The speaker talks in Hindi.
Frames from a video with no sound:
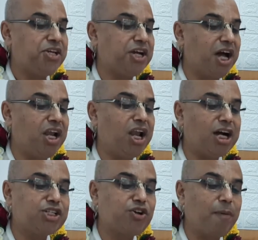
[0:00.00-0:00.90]
यह
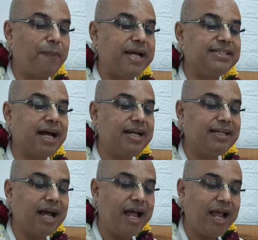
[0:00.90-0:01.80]
लक्ष्य को
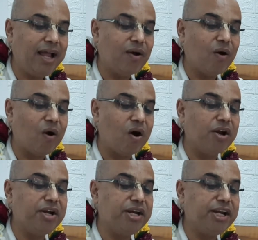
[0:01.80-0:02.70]
पहचानता है
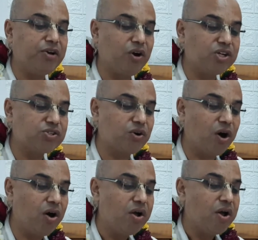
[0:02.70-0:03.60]
और निर्दोष
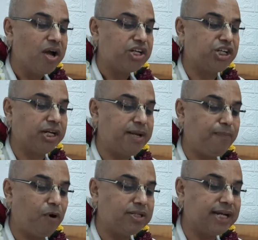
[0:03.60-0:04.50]
को क्षति
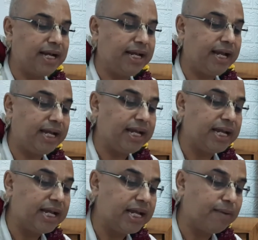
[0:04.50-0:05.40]
पहुँचाने
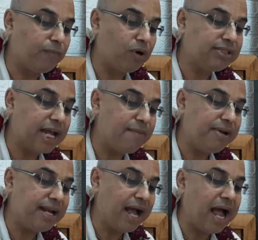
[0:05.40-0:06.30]
पहुँचाए
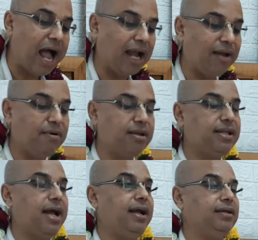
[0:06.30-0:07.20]
बिना आगे
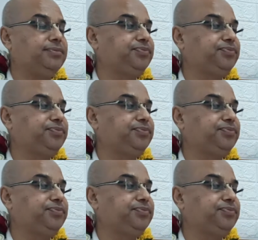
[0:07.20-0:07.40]
बढ़ता है